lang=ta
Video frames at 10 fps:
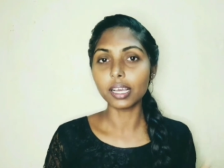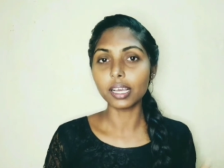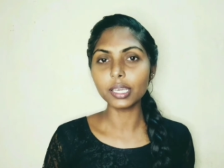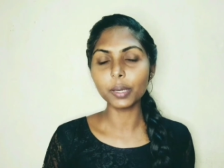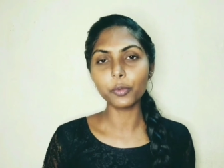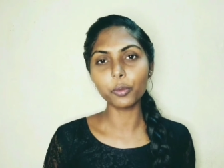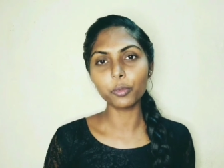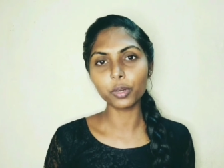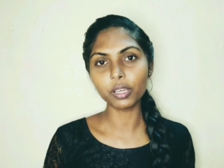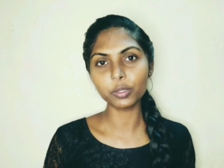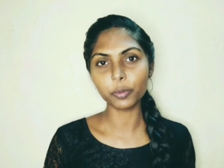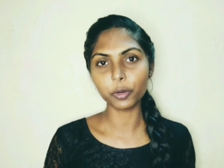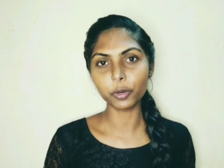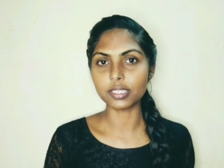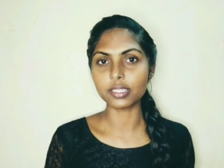அதுக்கப்புறம் மூணாவது
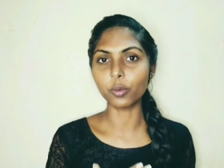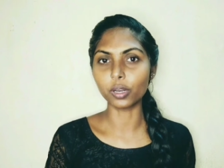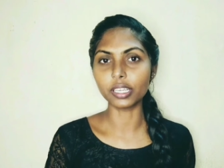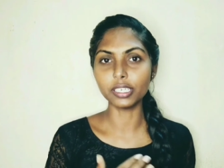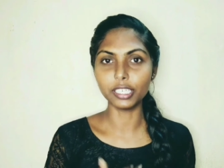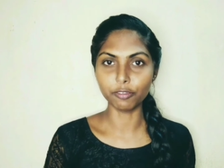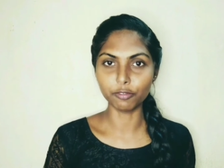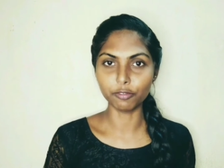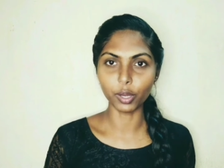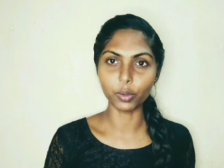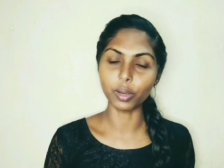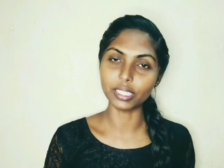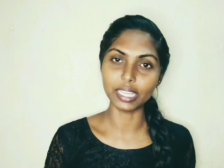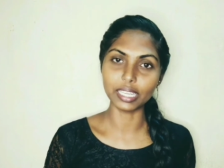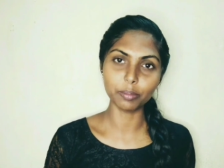ப்ராசஸ் தான் உங்களுக்கு டிஃபர் ஆகும்
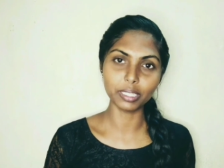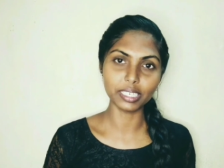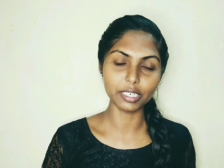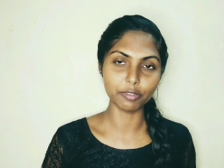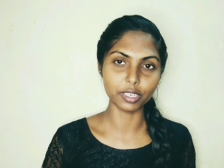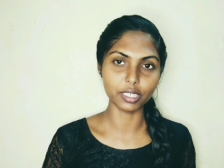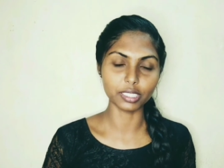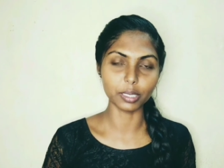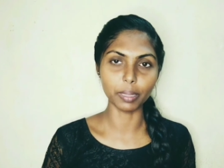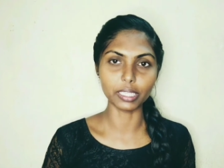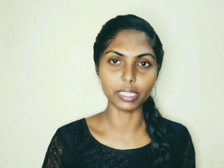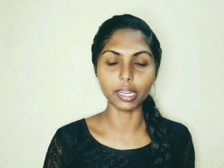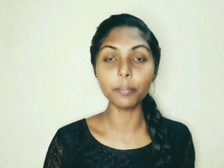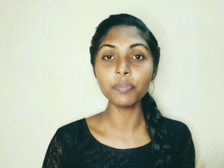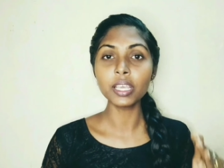அது எந்த மாதிரி டிஃபர் ஆகுதுன்னு
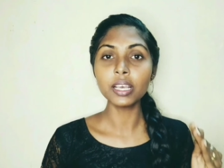பார்த்தீங்கன்னா